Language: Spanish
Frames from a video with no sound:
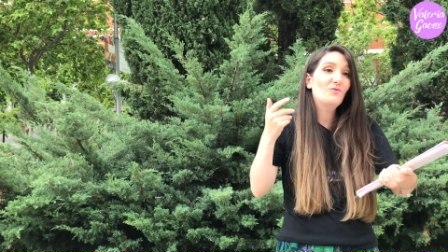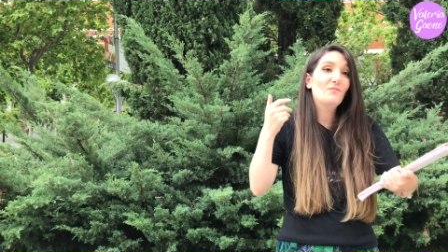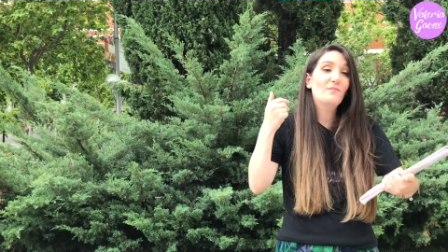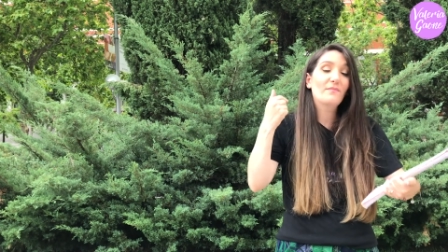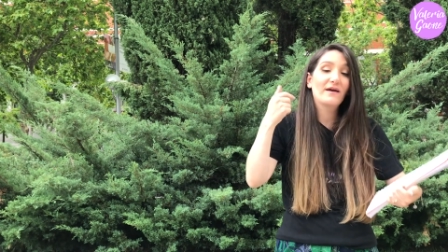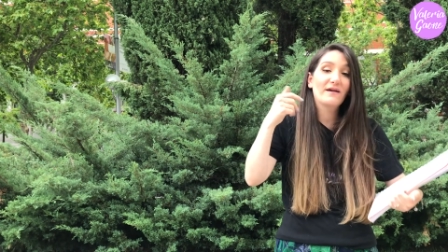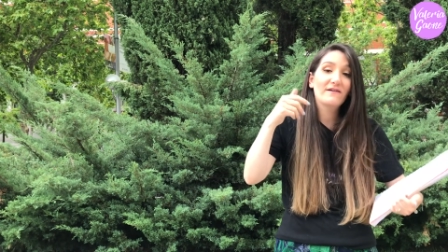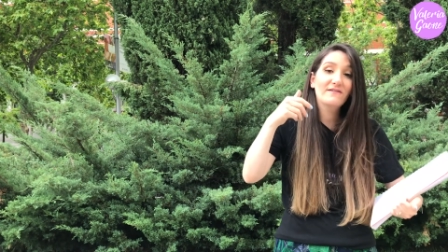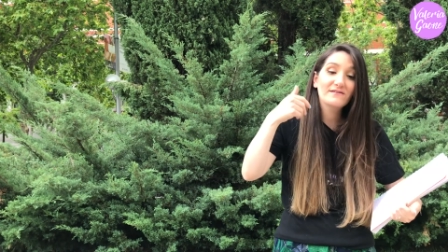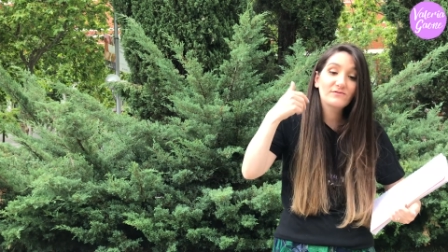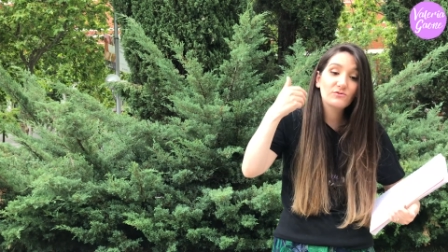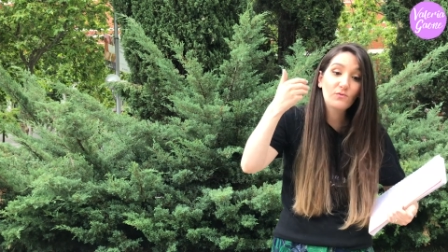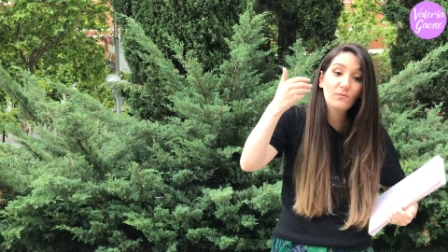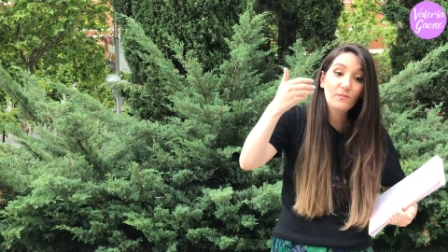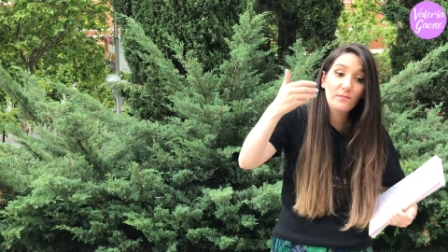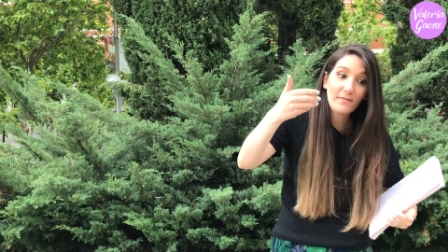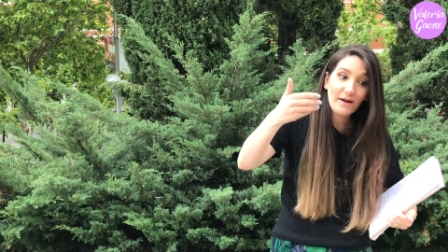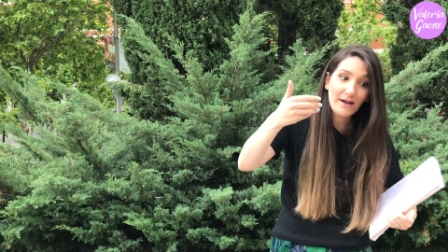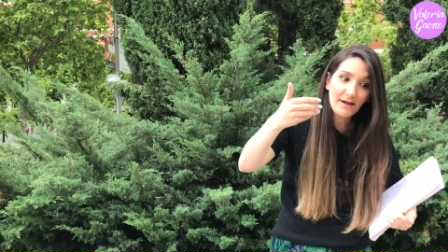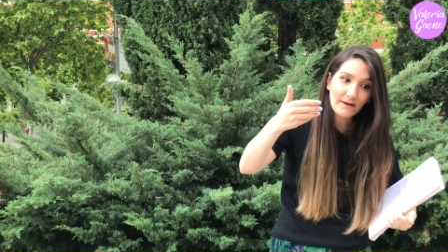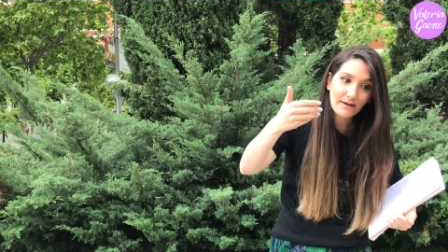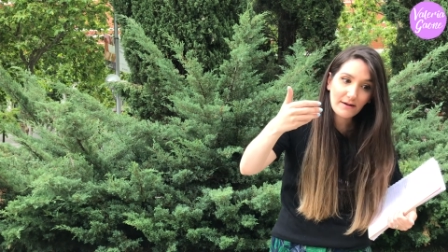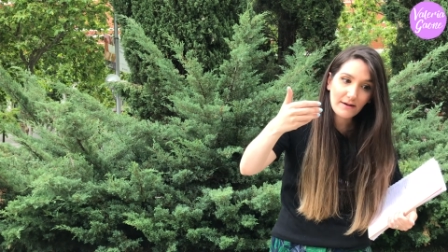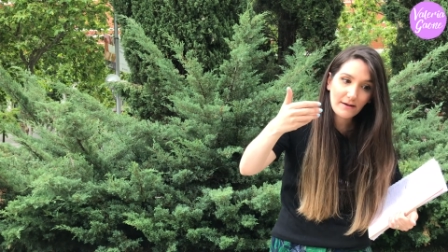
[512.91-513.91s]
en vez de
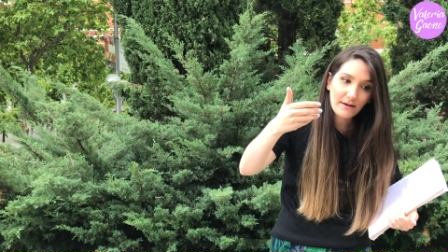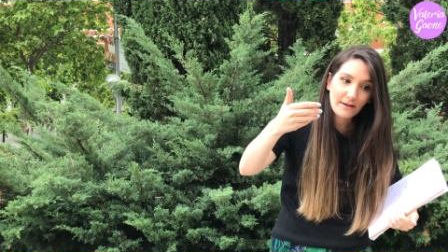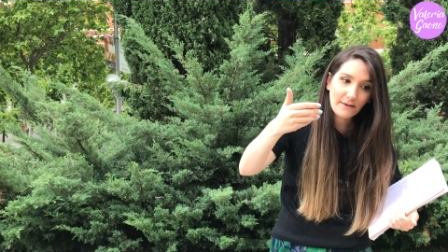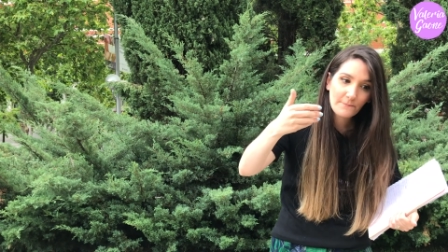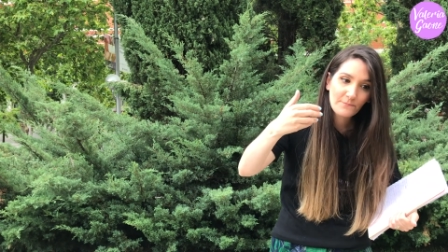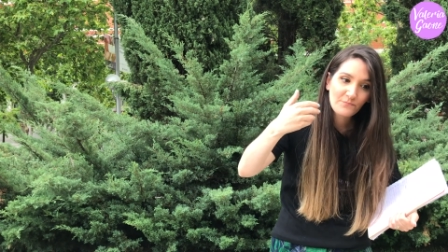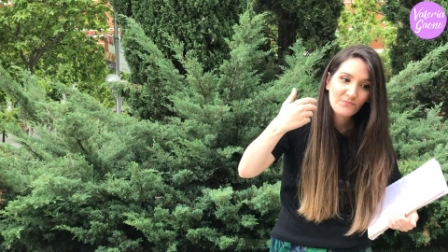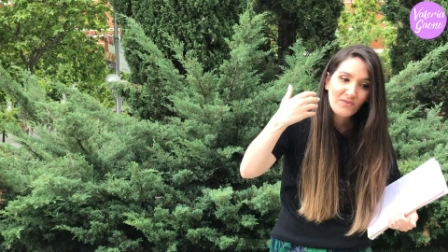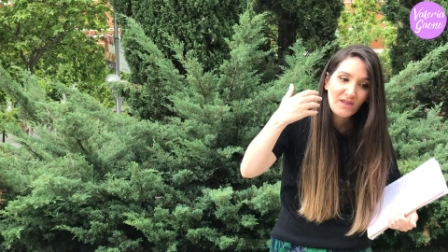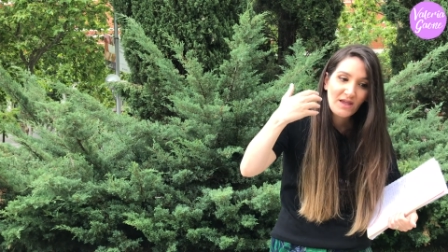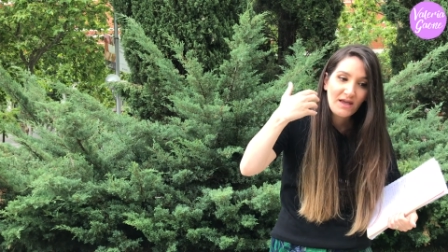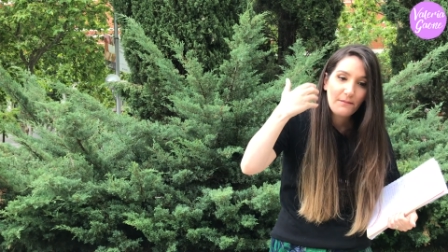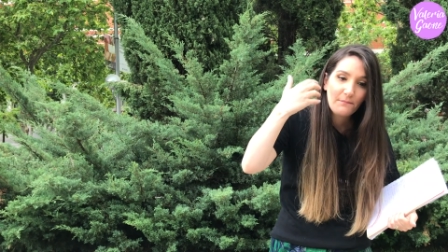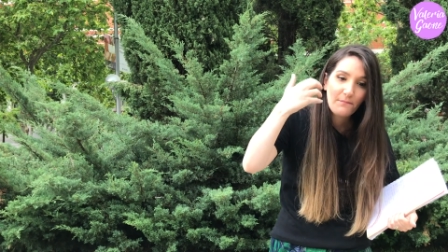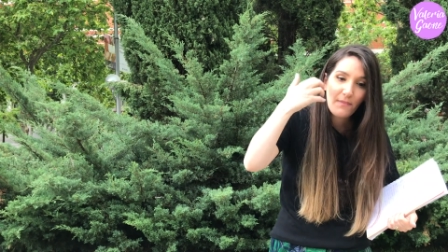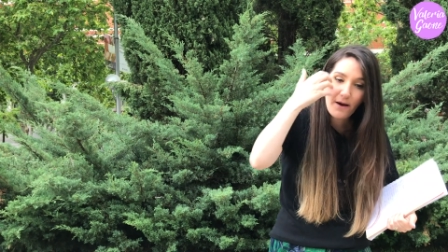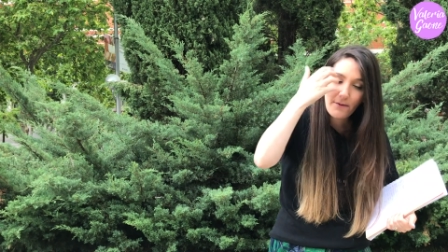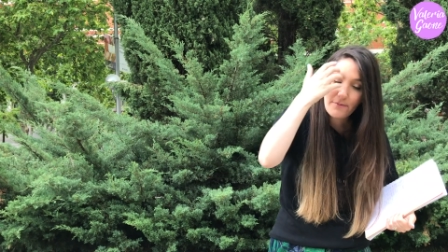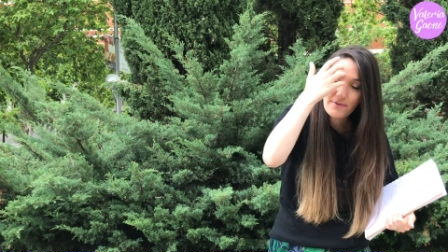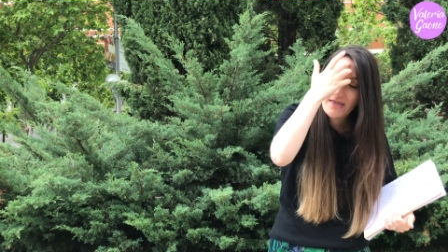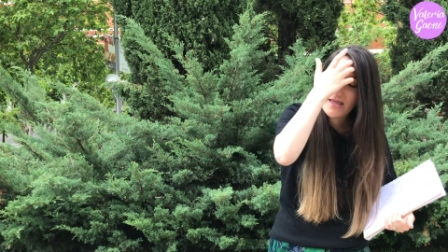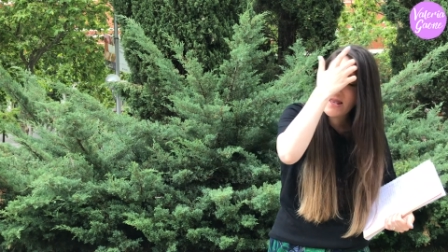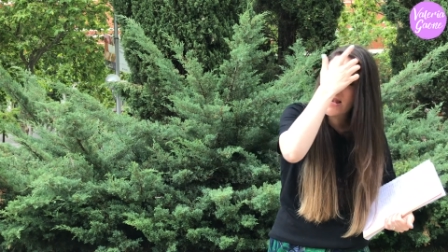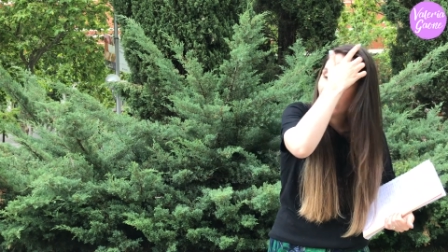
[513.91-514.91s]
sumarle,
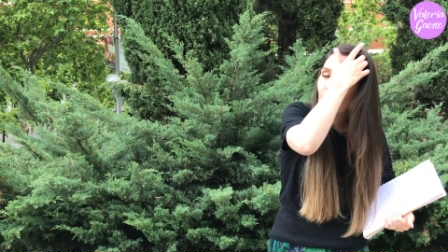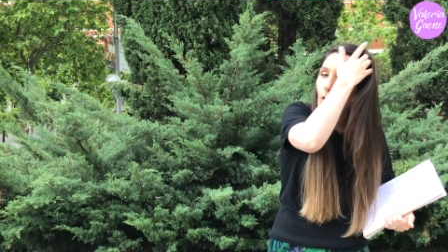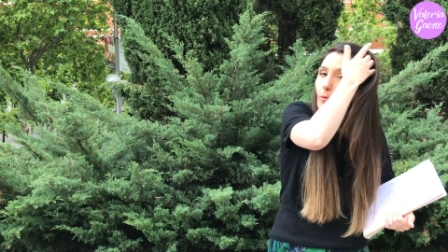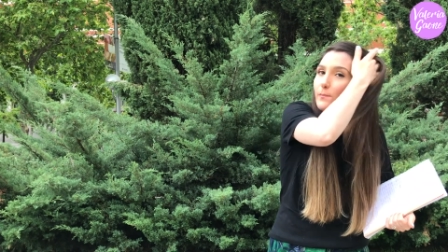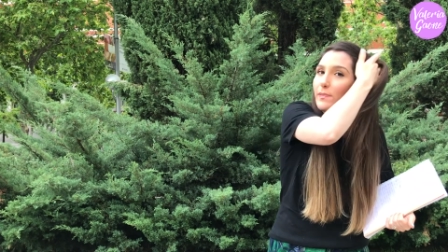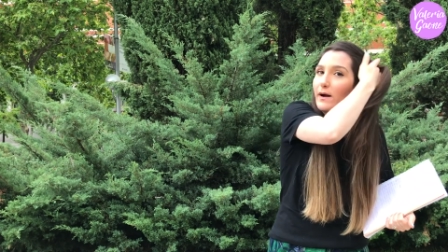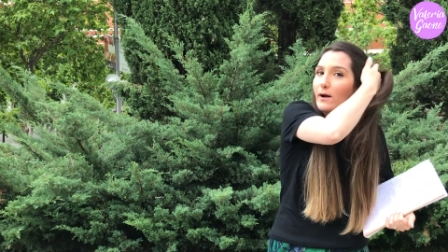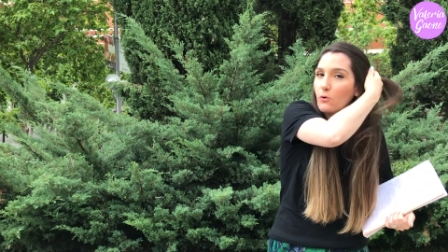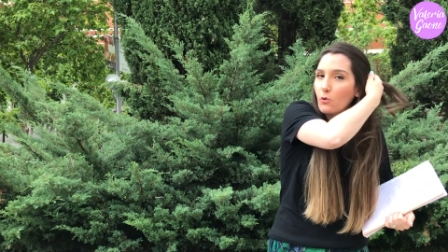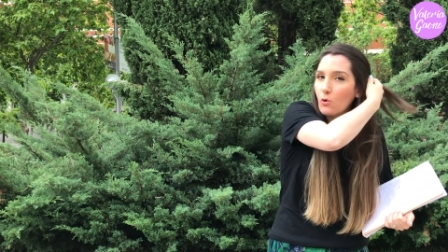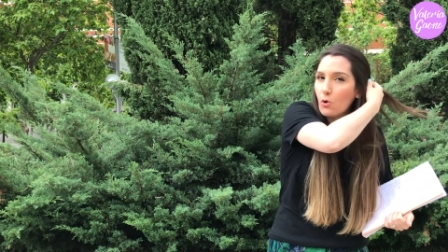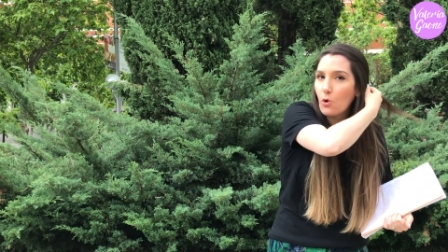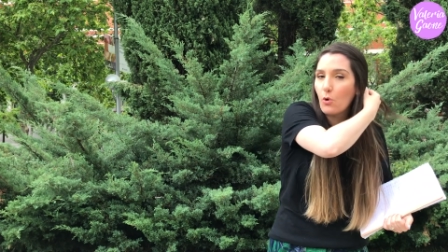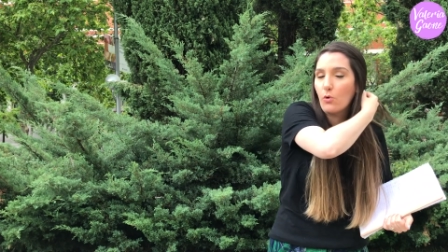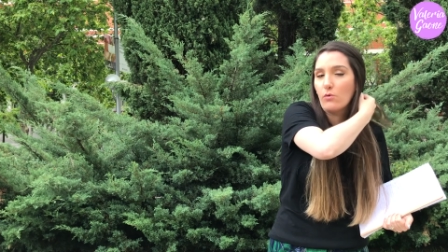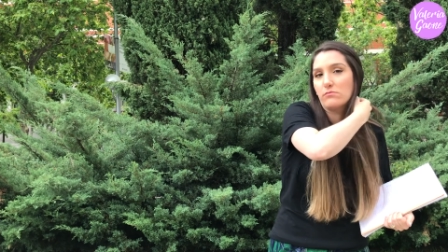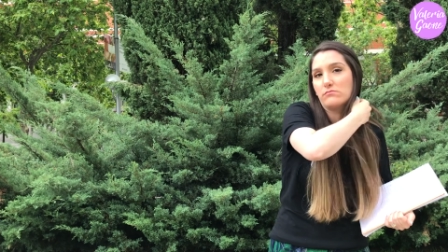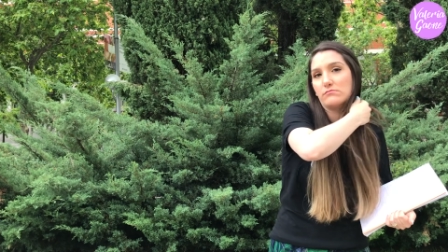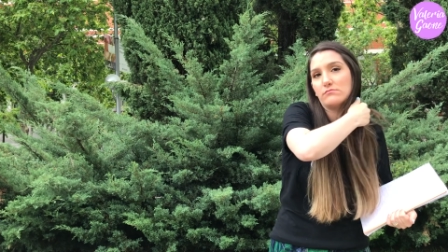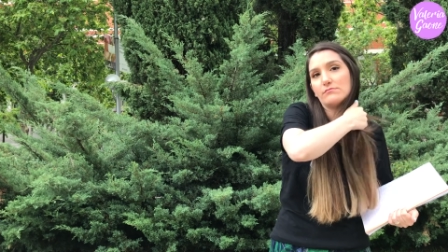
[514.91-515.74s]
más bien la opacó.